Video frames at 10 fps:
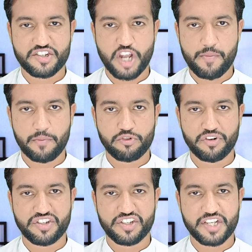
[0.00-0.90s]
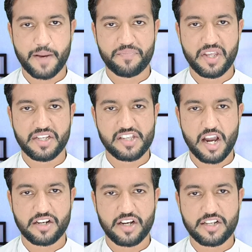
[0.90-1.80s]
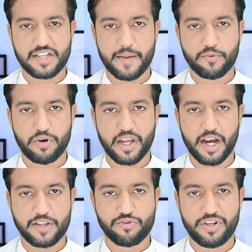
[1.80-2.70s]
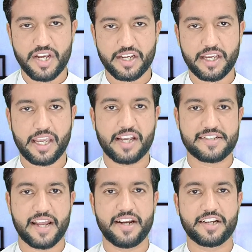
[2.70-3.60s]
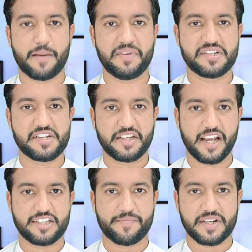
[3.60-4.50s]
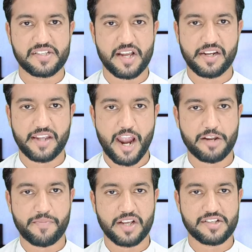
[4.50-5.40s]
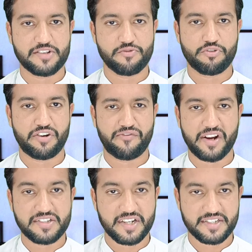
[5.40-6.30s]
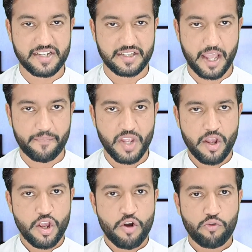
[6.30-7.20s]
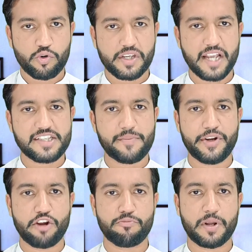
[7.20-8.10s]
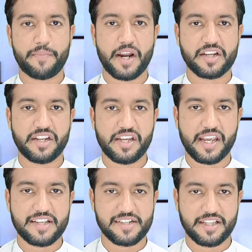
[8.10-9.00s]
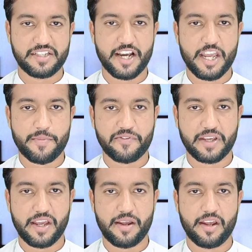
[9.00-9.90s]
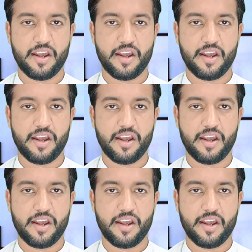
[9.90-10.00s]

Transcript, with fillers: तरह से शाह महमूद कुरैशी साहब ने इसहाक डार साहब को अड़े हाथों लिया कि एक सैनेट का मिनिस्टर कैसे पाकिस्तान के एटमी असासों को डिफेंस कर सकते हैं और कैसे मीडिया के ऊपर बैठ कर ये कह सकते जी एफ के